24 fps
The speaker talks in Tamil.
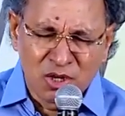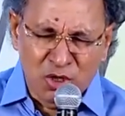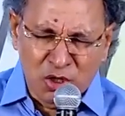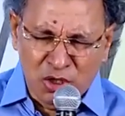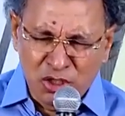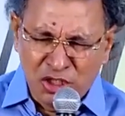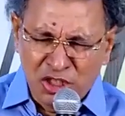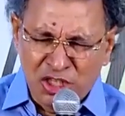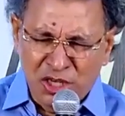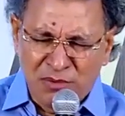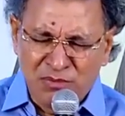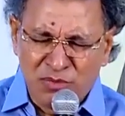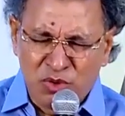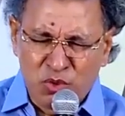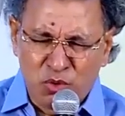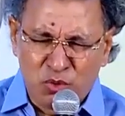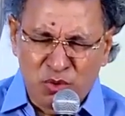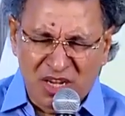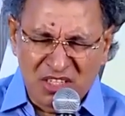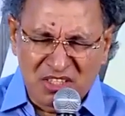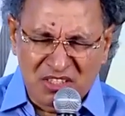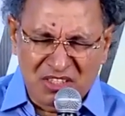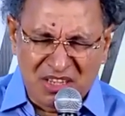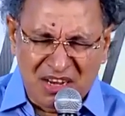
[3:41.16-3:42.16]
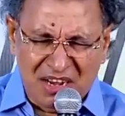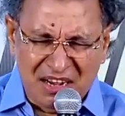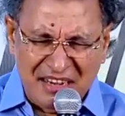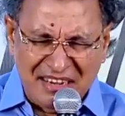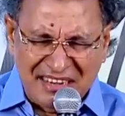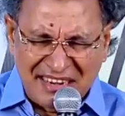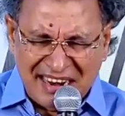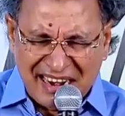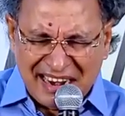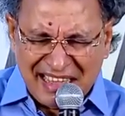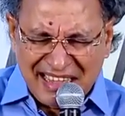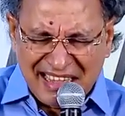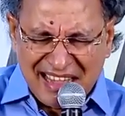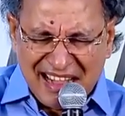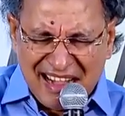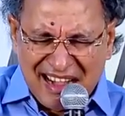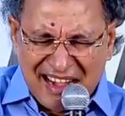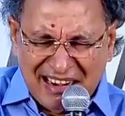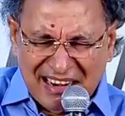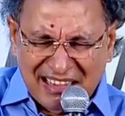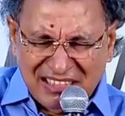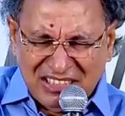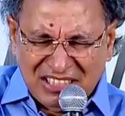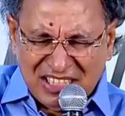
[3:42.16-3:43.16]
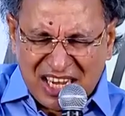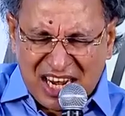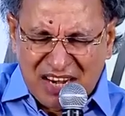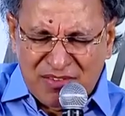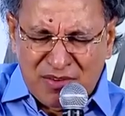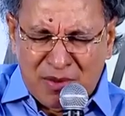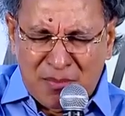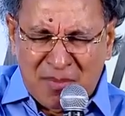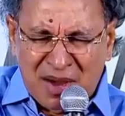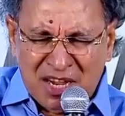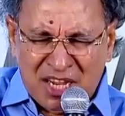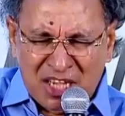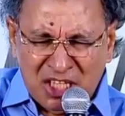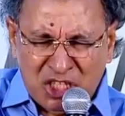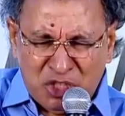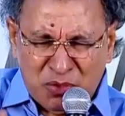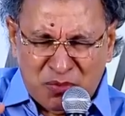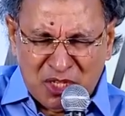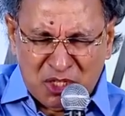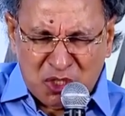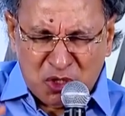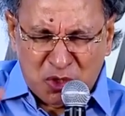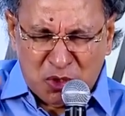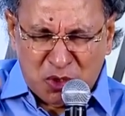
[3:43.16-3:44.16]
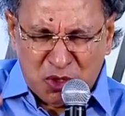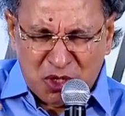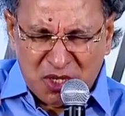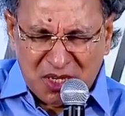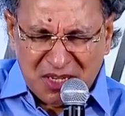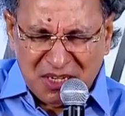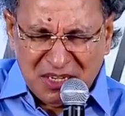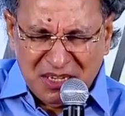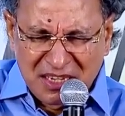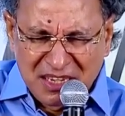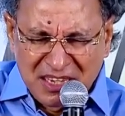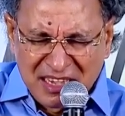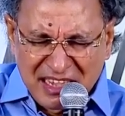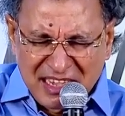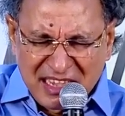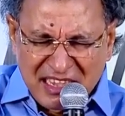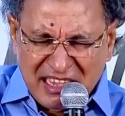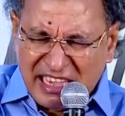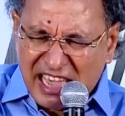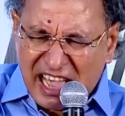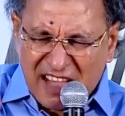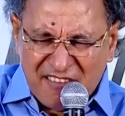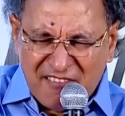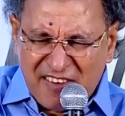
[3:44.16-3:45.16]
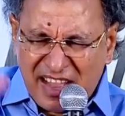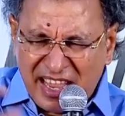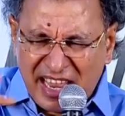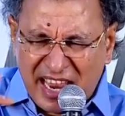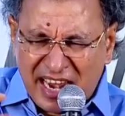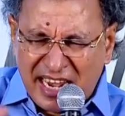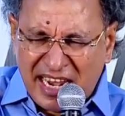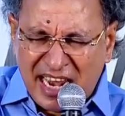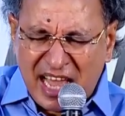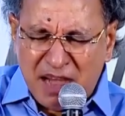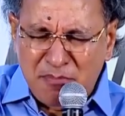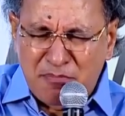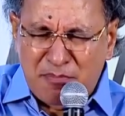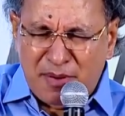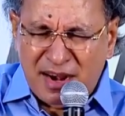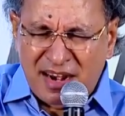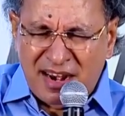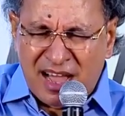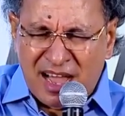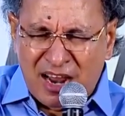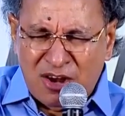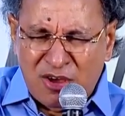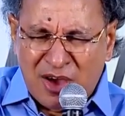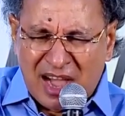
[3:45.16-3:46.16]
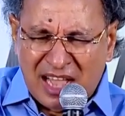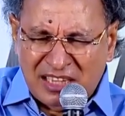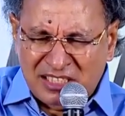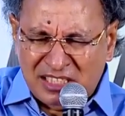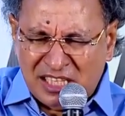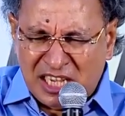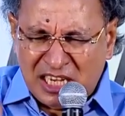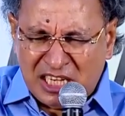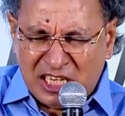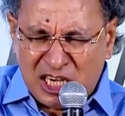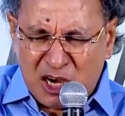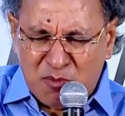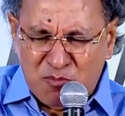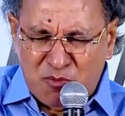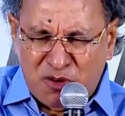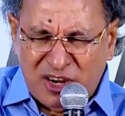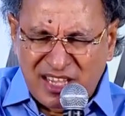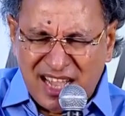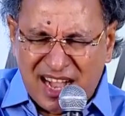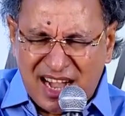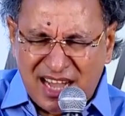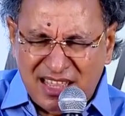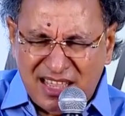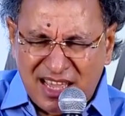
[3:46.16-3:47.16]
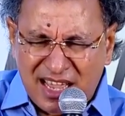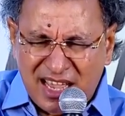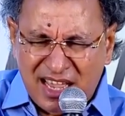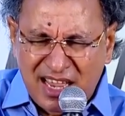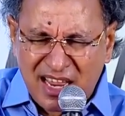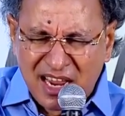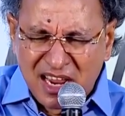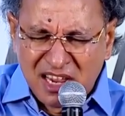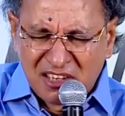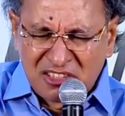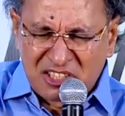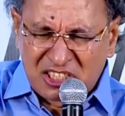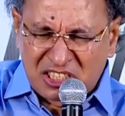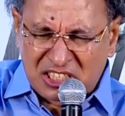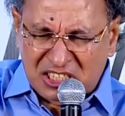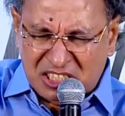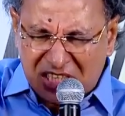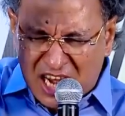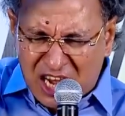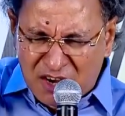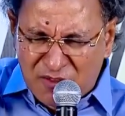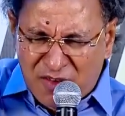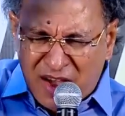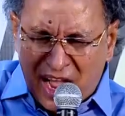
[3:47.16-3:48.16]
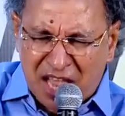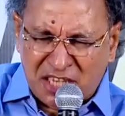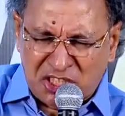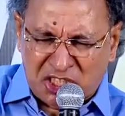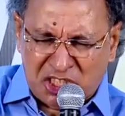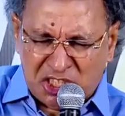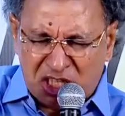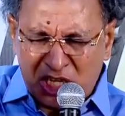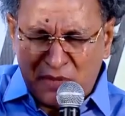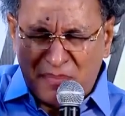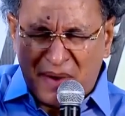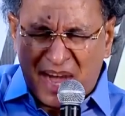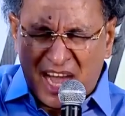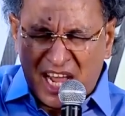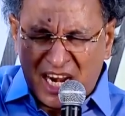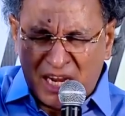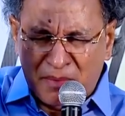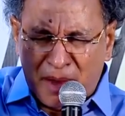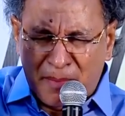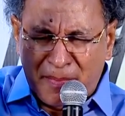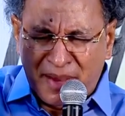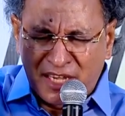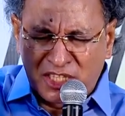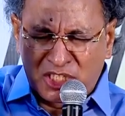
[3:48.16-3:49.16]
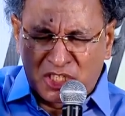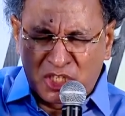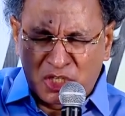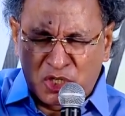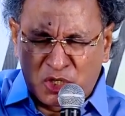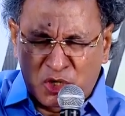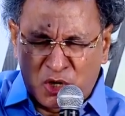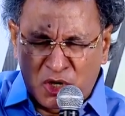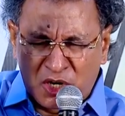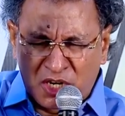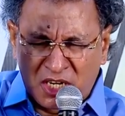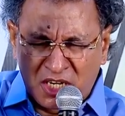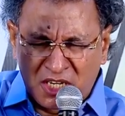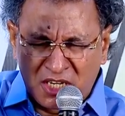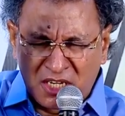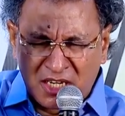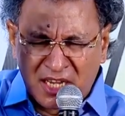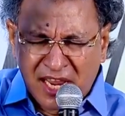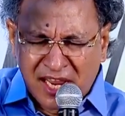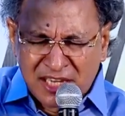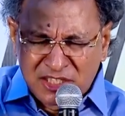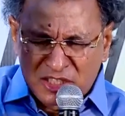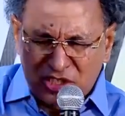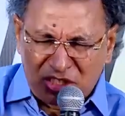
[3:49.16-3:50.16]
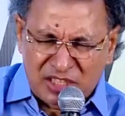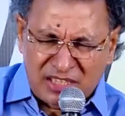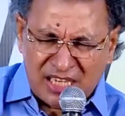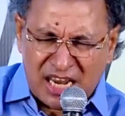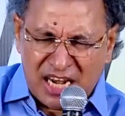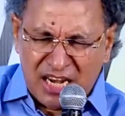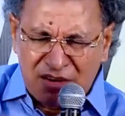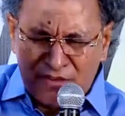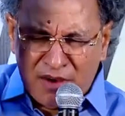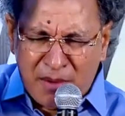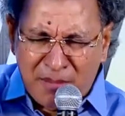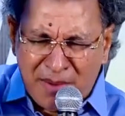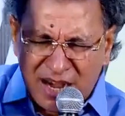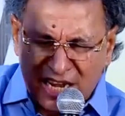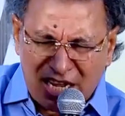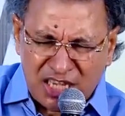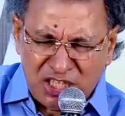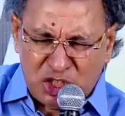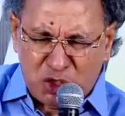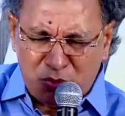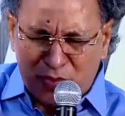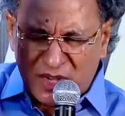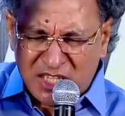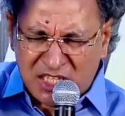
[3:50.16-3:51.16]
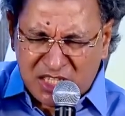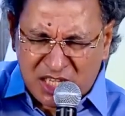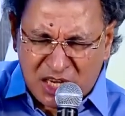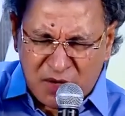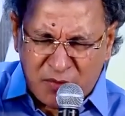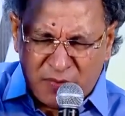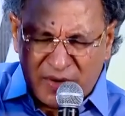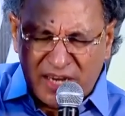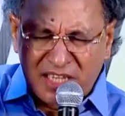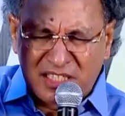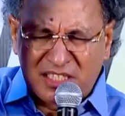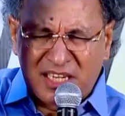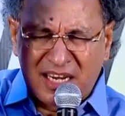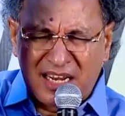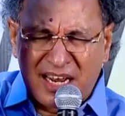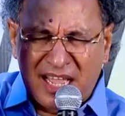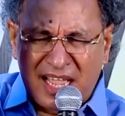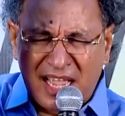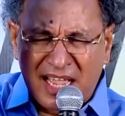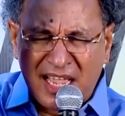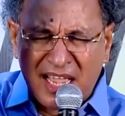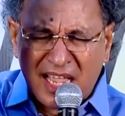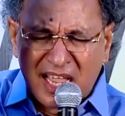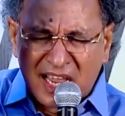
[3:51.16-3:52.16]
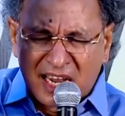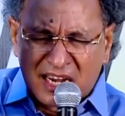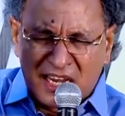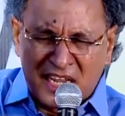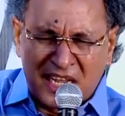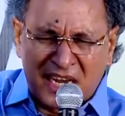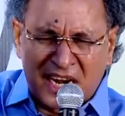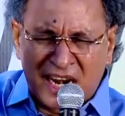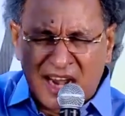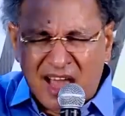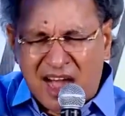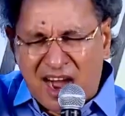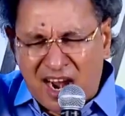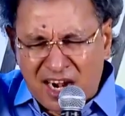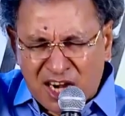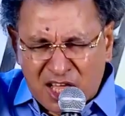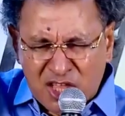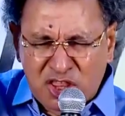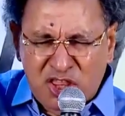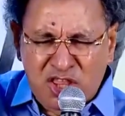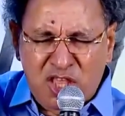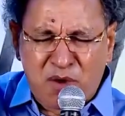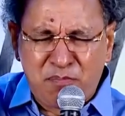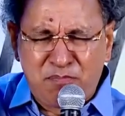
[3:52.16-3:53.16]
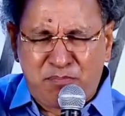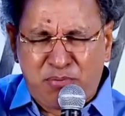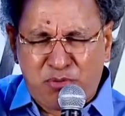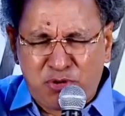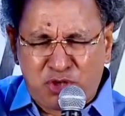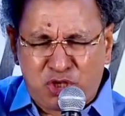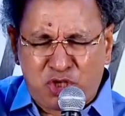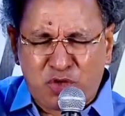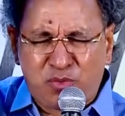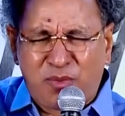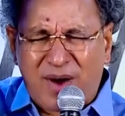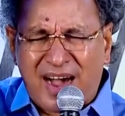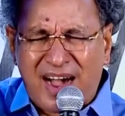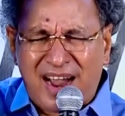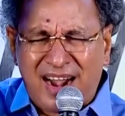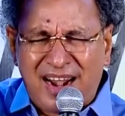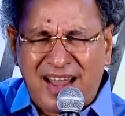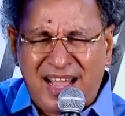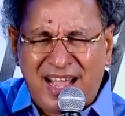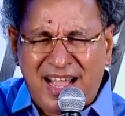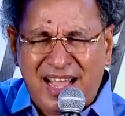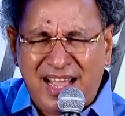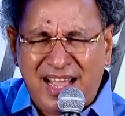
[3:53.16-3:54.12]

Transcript: கொஞ்சம் தூரத்தில் நிலையான செல்வ மகத்துவத்தோடு எவன் என்ன பண்ணாலும் அசைக்க முடியாத செல்வ அஸ்திபாரம் அமைத்து கொண்டு செல்வ மகத்துவத்தின் வீட்டில நீங்கள் ஆனந்தம் பூத்து வாழ